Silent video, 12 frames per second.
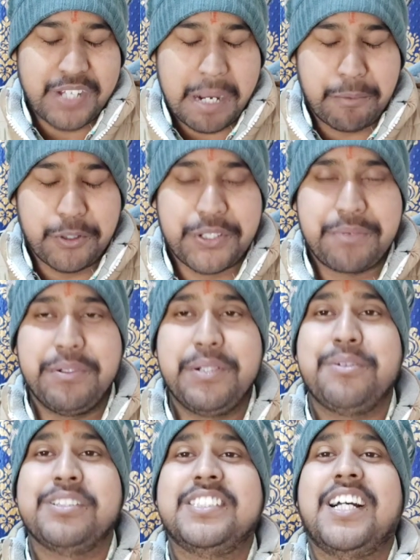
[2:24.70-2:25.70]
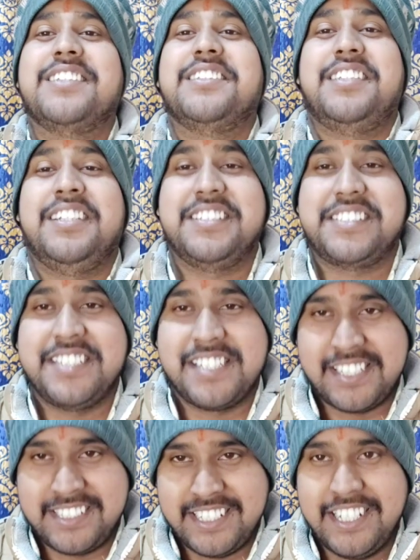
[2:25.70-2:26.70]
तो आप लोग इस वीडियो को ज़्यादा से ज़्यादा शेयर
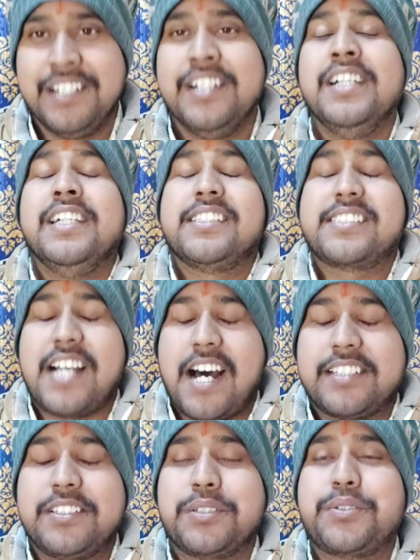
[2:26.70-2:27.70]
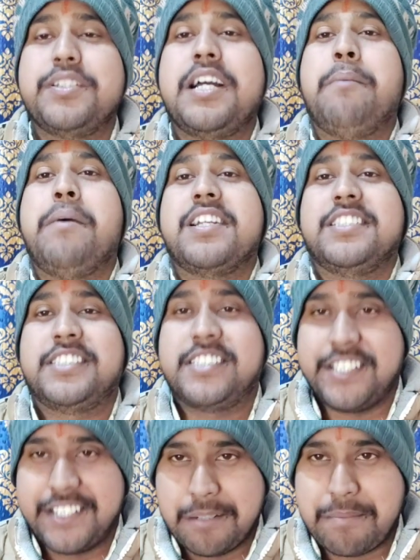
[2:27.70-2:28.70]
कीजिए साथ ही दोस्तों यदि हमारे
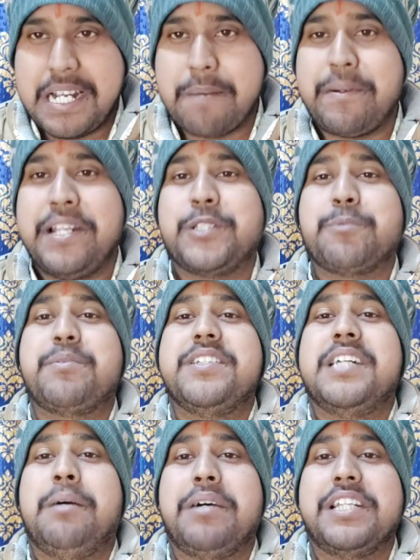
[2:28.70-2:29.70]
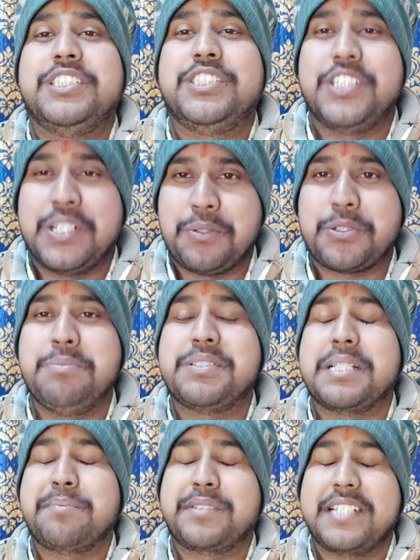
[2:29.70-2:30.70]
चैनल पर आप नए तो प्लीज़ हमारे चैनल को भी
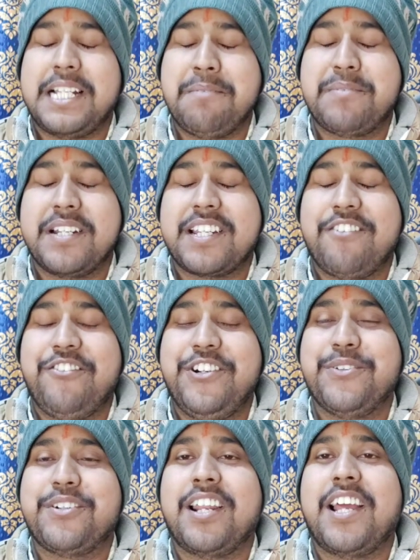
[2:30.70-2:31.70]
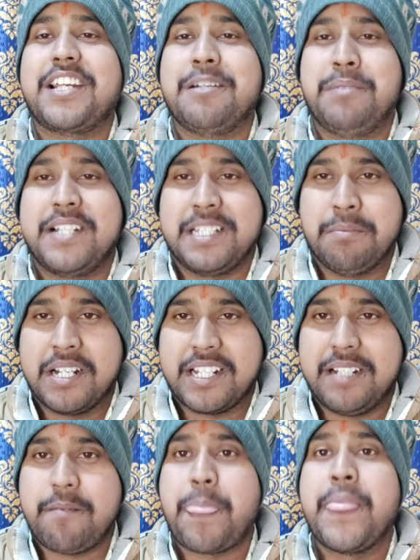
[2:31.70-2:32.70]
सब्सक्राइब करके वीडियो का लाइक का बटन दबा के